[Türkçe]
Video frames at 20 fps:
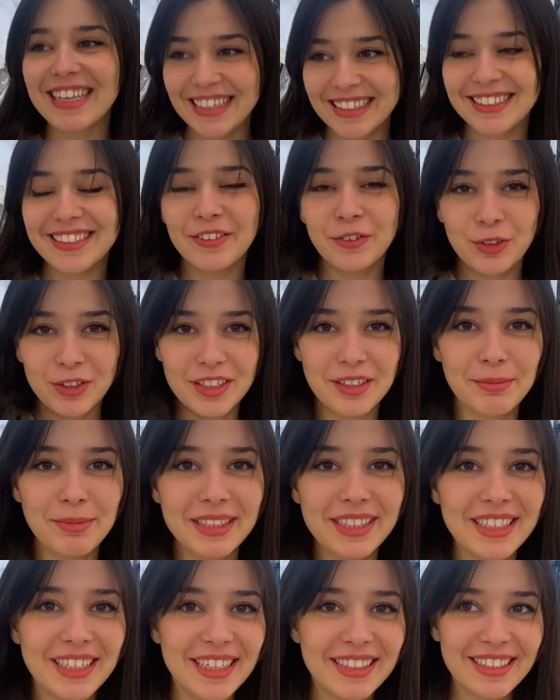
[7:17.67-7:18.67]
Kedi
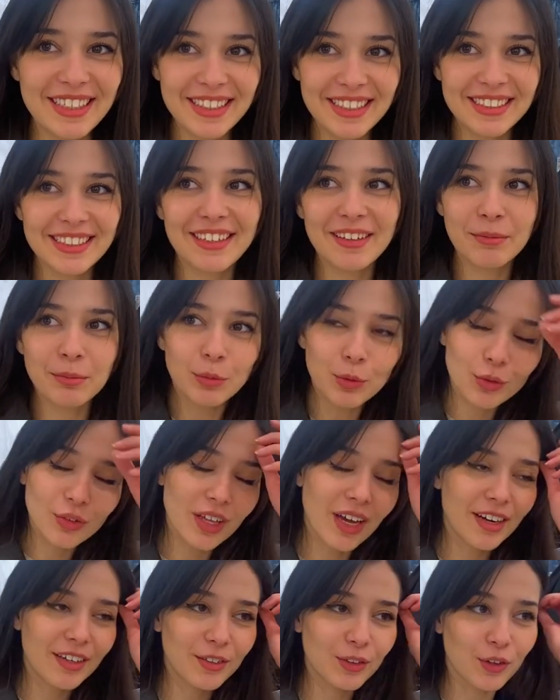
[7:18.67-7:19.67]
uzanamadığı ete yine
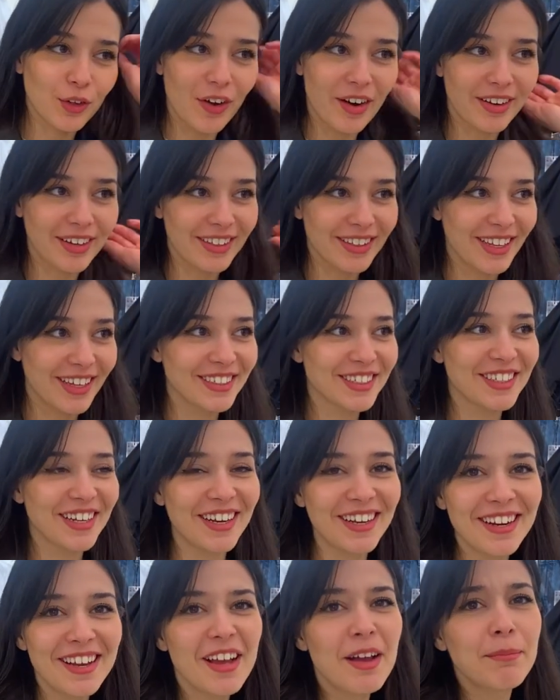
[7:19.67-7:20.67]
mundar diyor
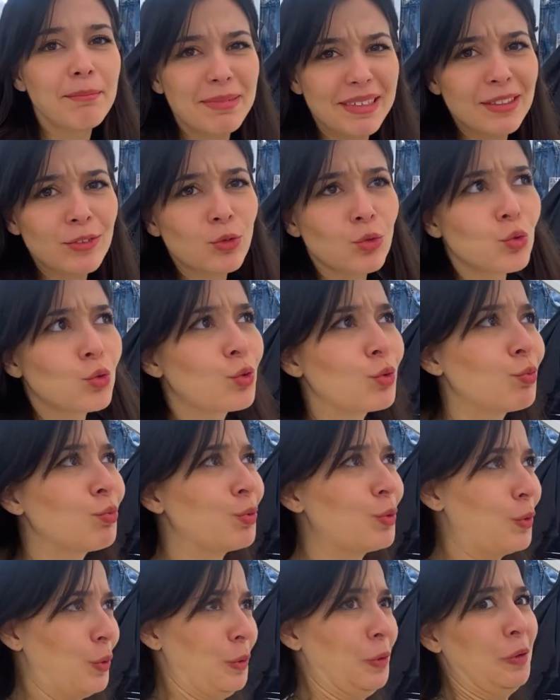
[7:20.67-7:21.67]
arkadaşlar. Biraz uzun
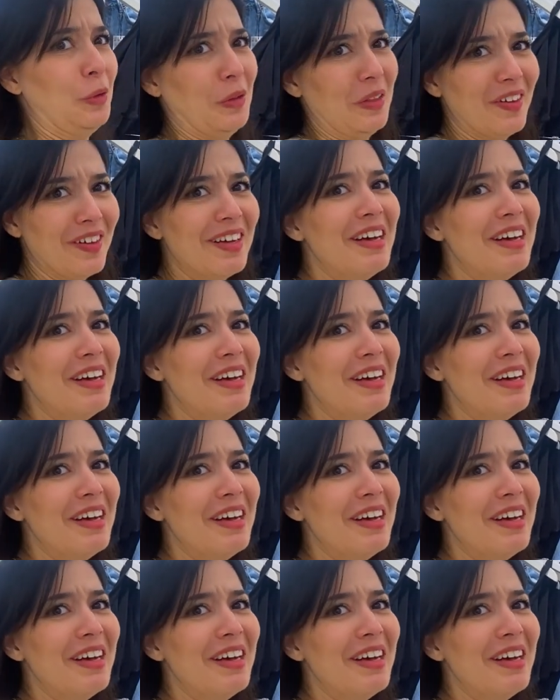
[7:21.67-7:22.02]
bu uzun.